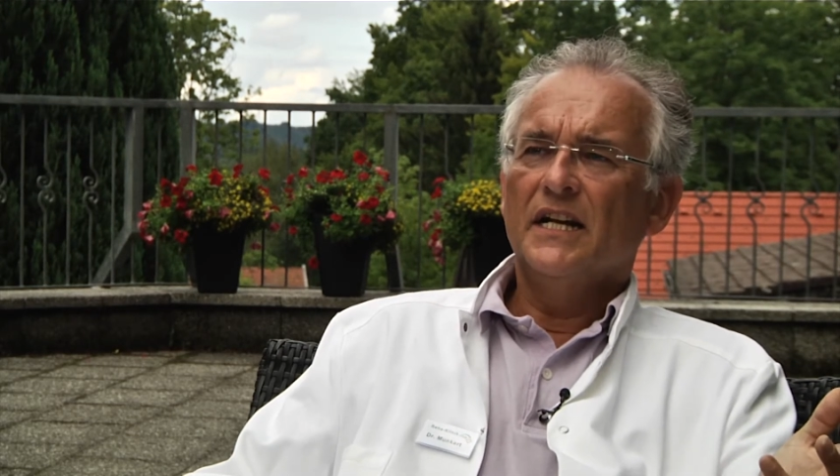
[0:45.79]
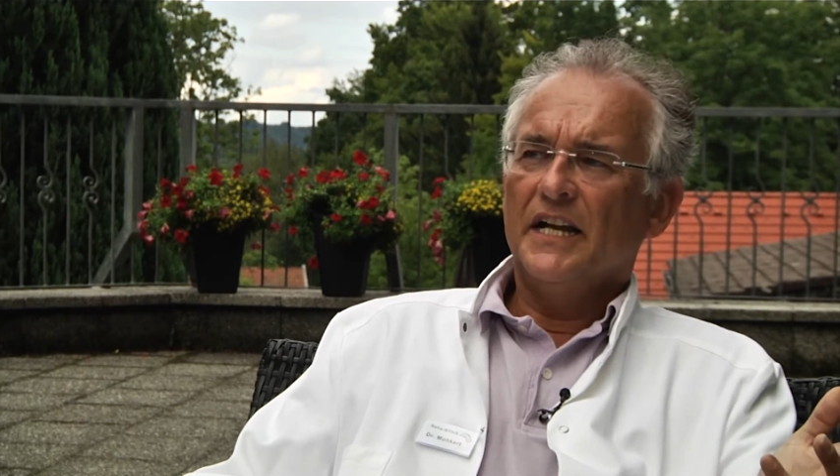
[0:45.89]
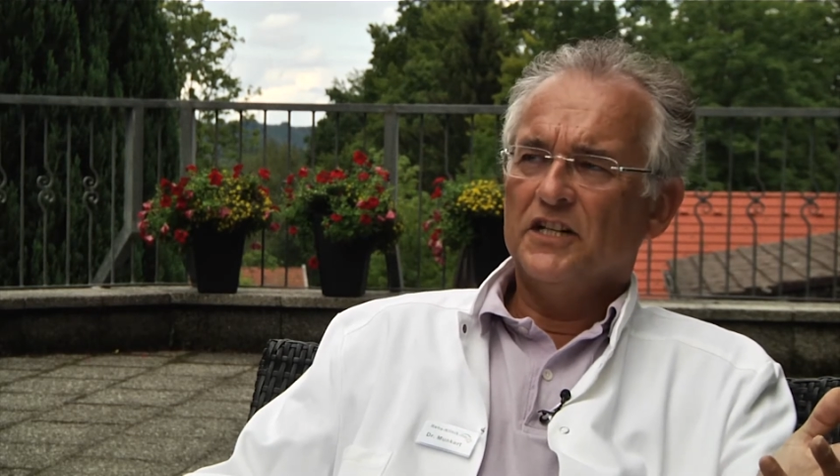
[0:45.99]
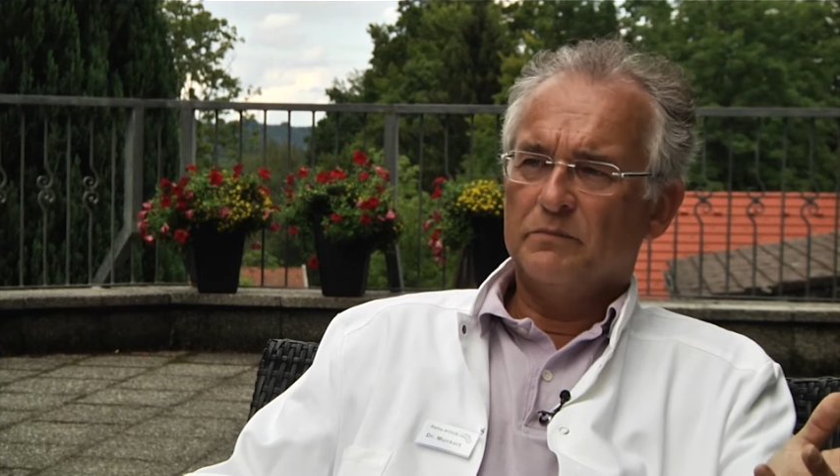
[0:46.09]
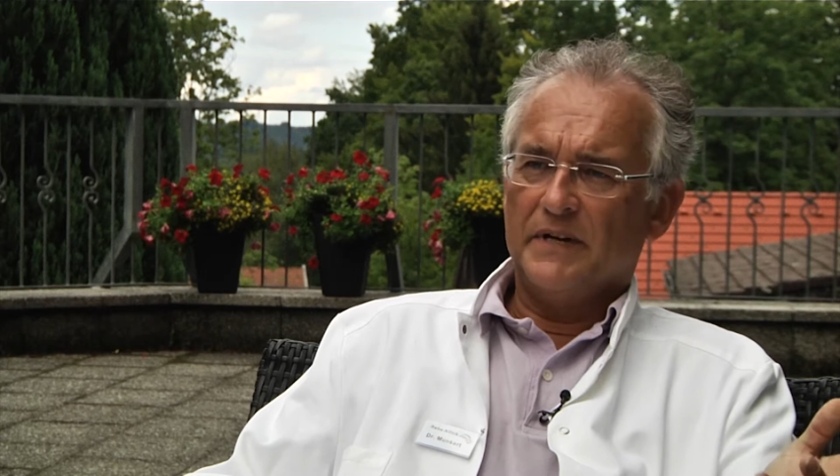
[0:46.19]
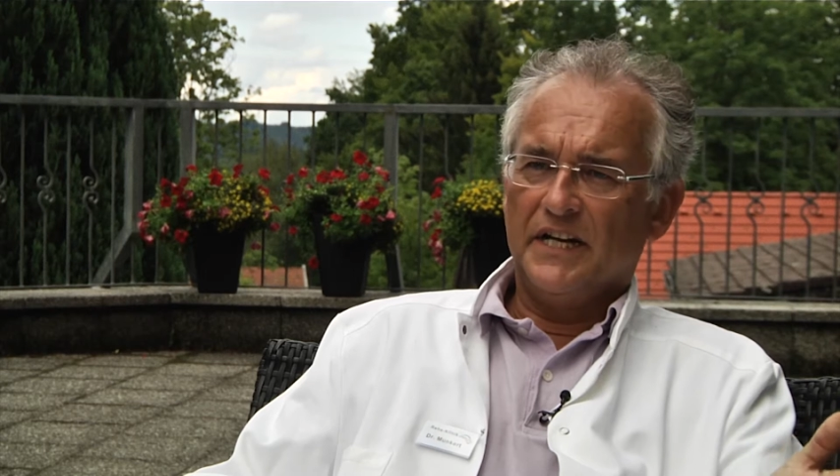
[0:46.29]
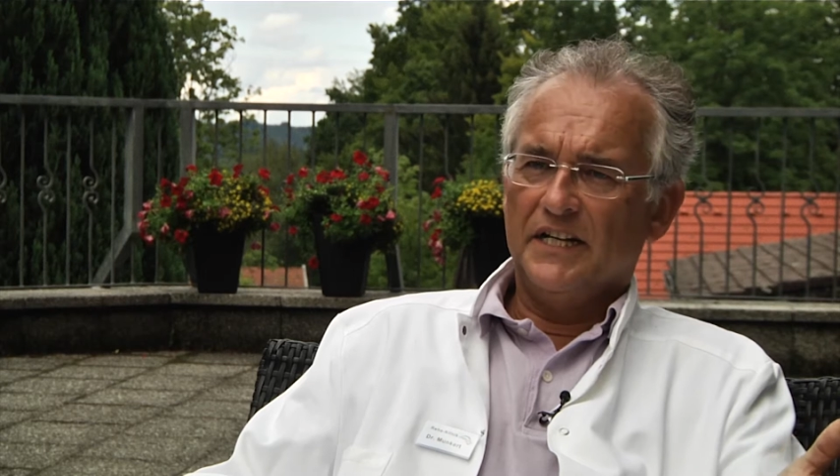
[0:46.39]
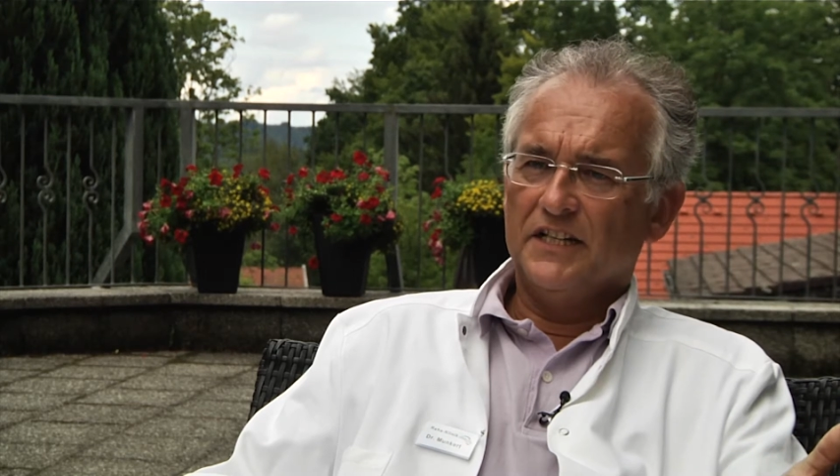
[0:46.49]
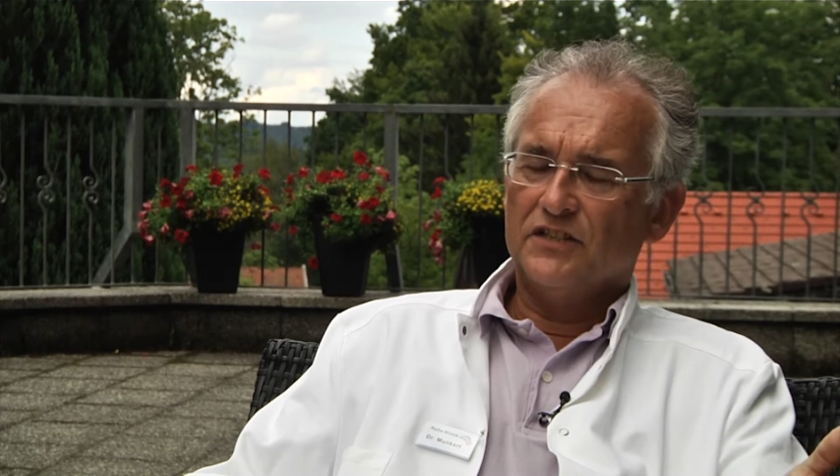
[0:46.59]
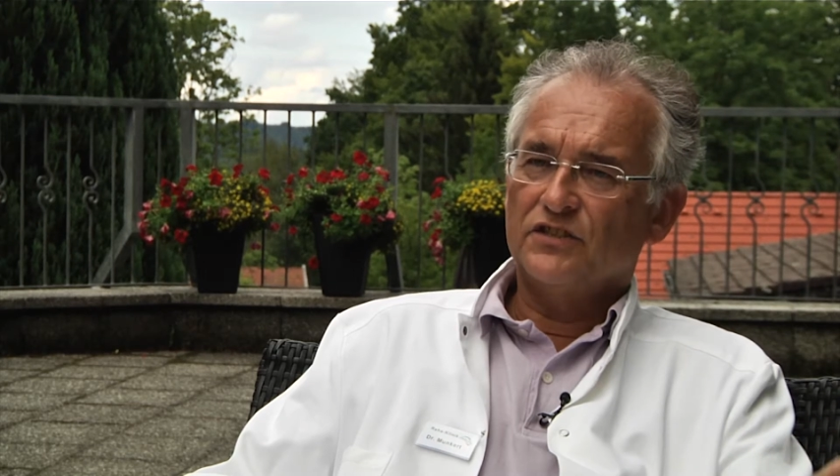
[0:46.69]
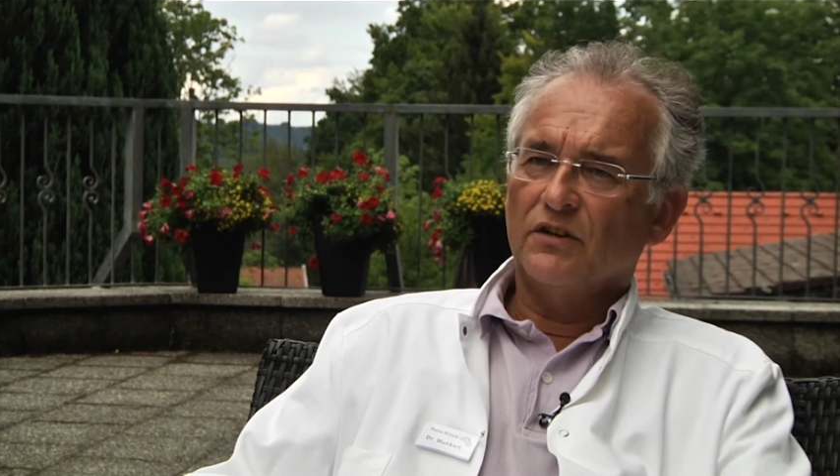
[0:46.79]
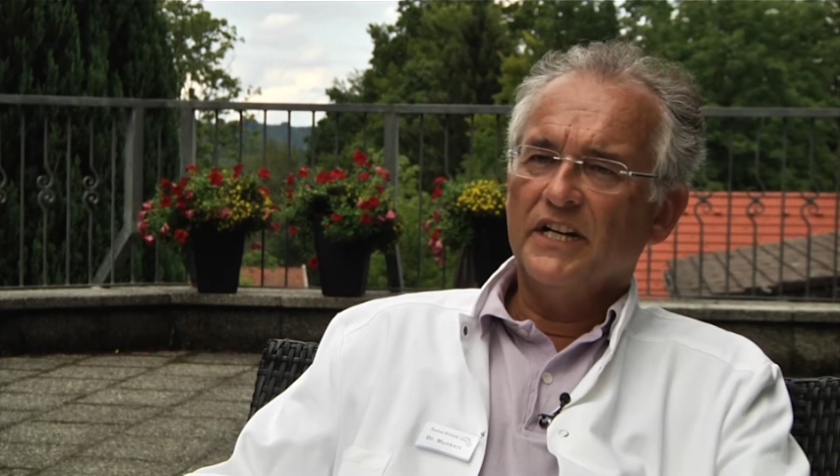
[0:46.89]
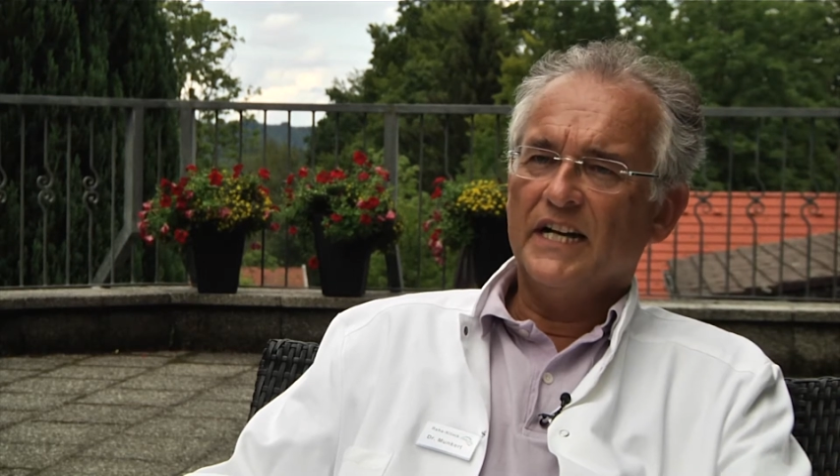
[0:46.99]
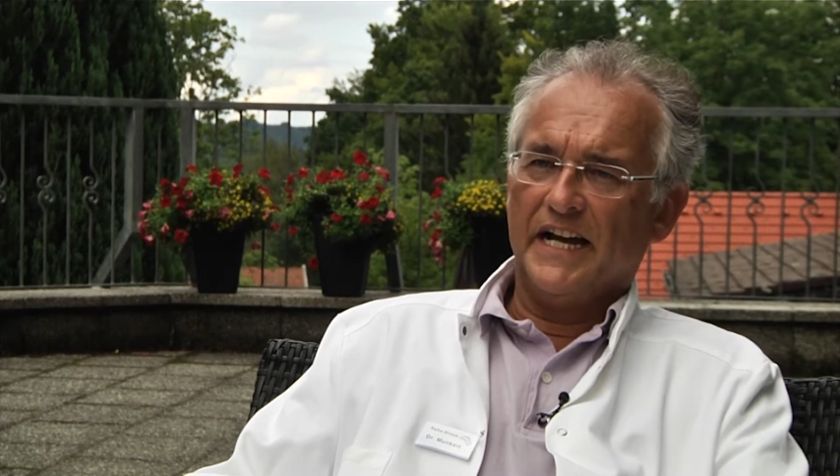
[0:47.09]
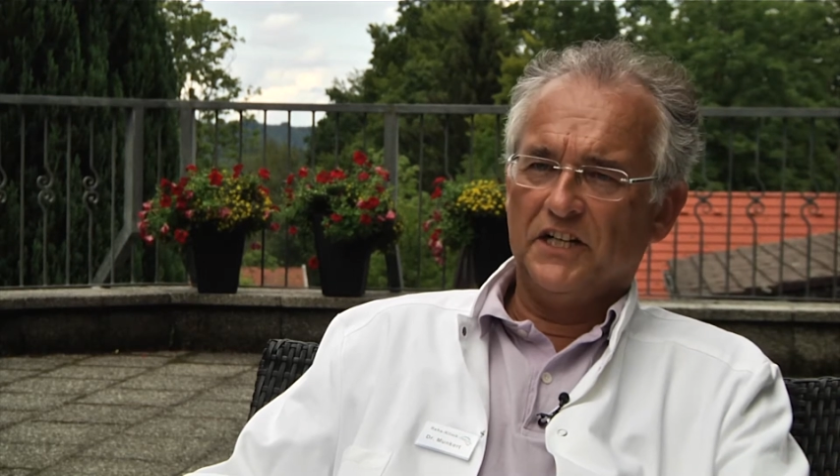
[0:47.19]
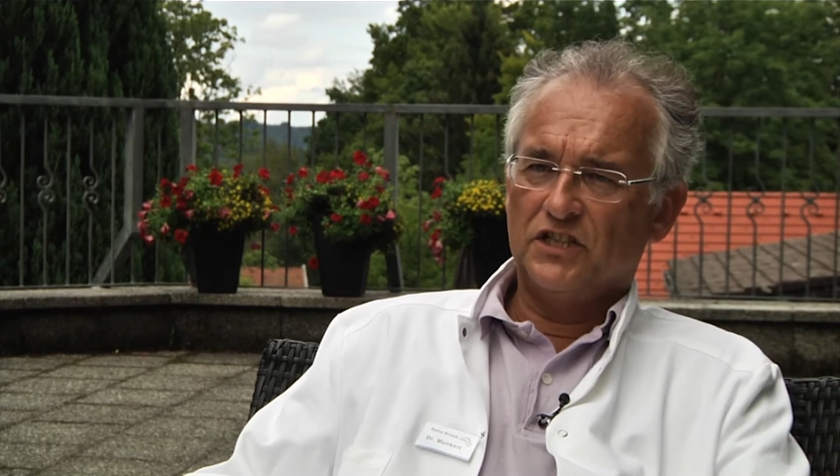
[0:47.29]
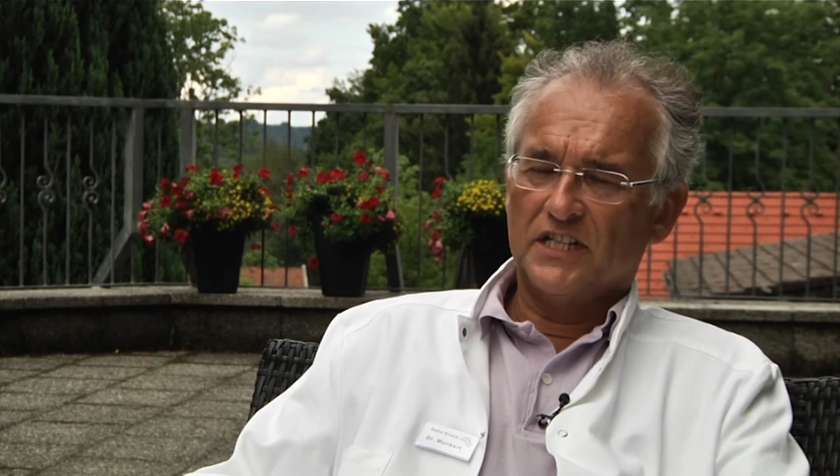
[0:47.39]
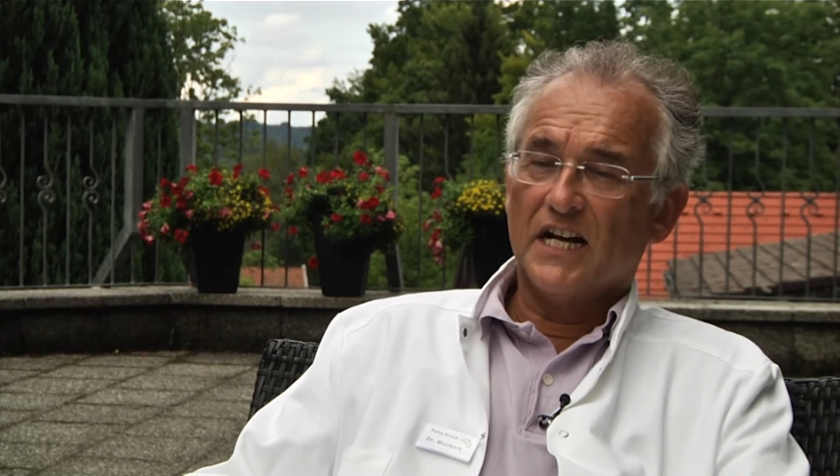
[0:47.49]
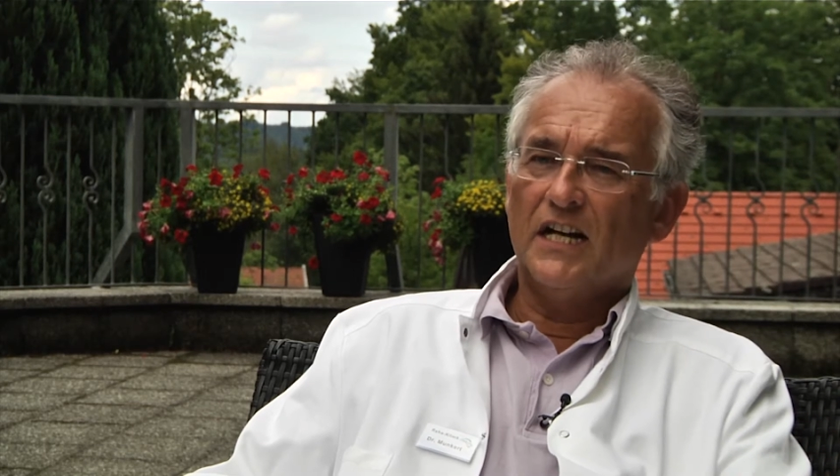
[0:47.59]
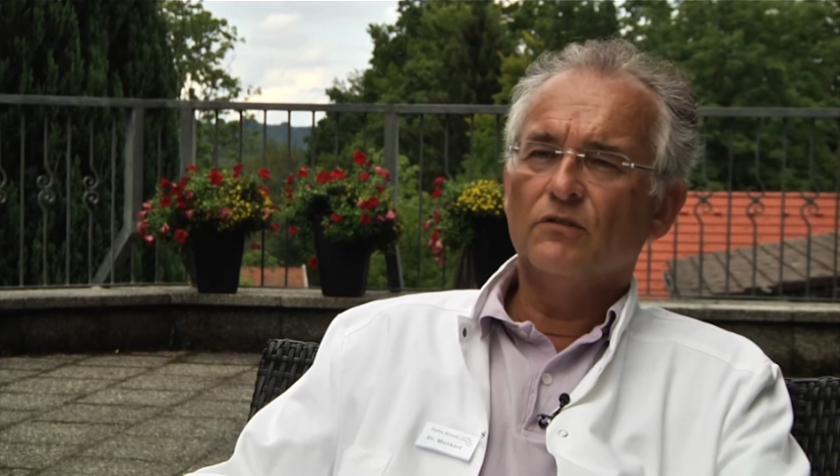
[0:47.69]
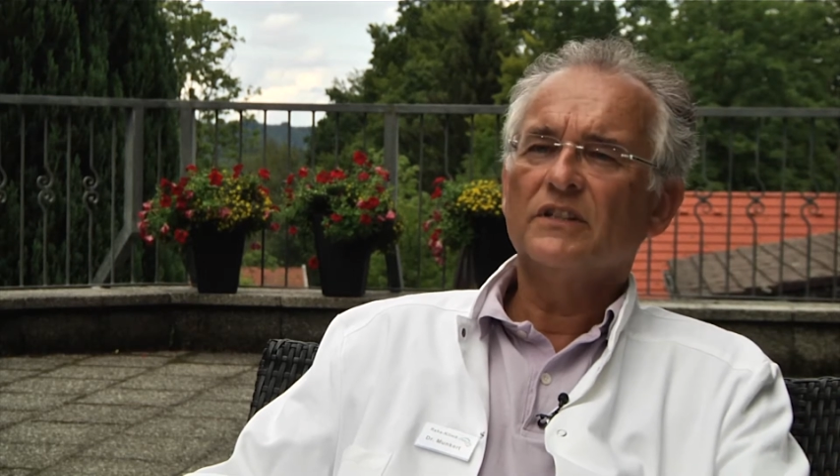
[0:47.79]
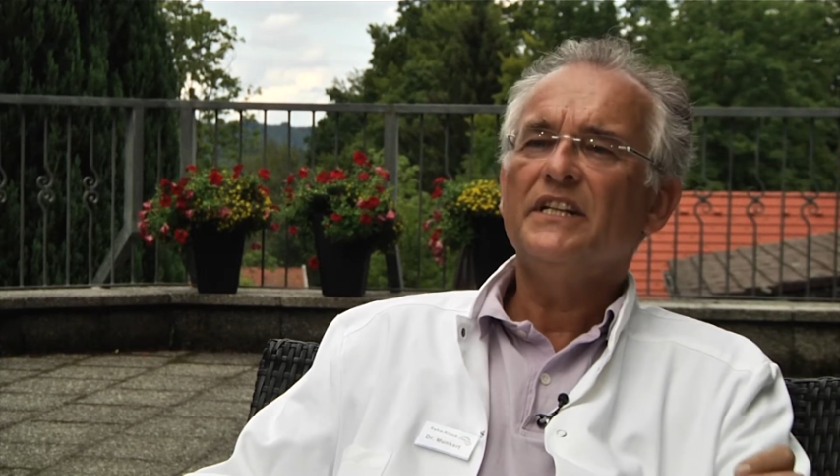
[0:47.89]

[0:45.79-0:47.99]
entsprechende Sonneneinstrahlung,